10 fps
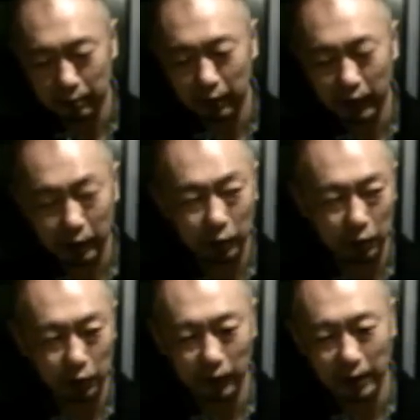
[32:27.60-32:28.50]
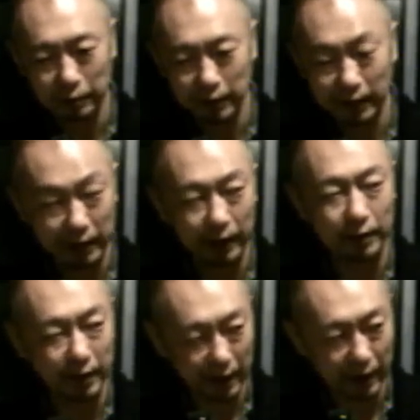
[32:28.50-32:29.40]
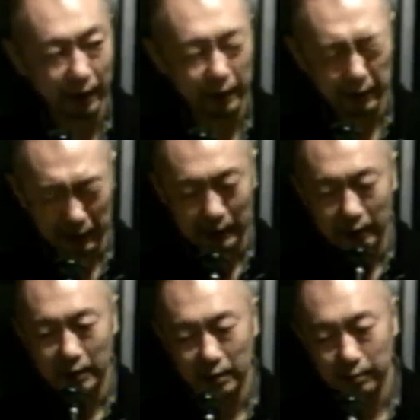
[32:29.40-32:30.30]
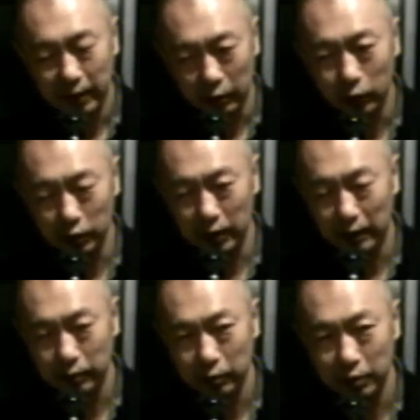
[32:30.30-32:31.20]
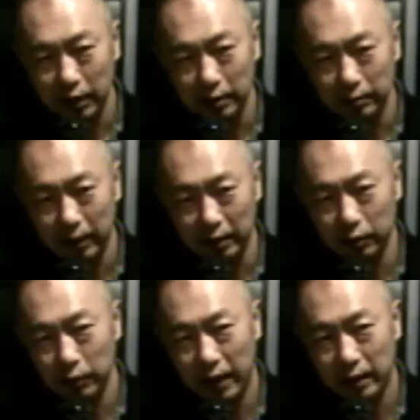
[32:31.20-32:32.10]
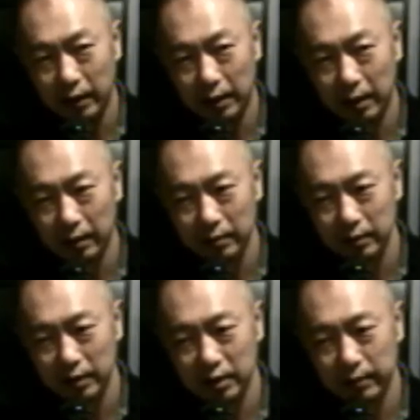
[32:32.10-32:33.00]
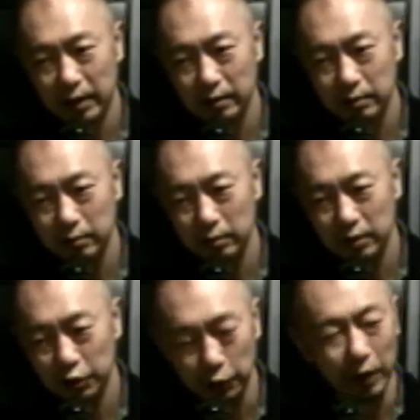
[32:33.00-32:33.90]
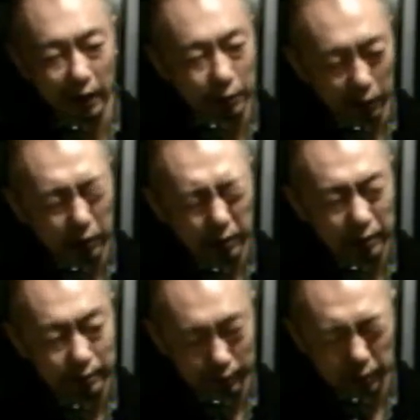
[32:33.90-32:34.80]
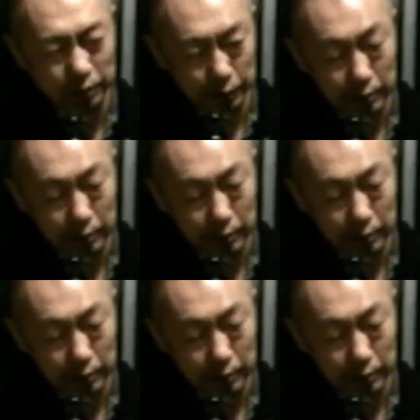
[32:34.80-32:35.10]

割とそういうのはよくやってたんで、当時のサウンドとしてはその辺が一番こう強いのかなと。発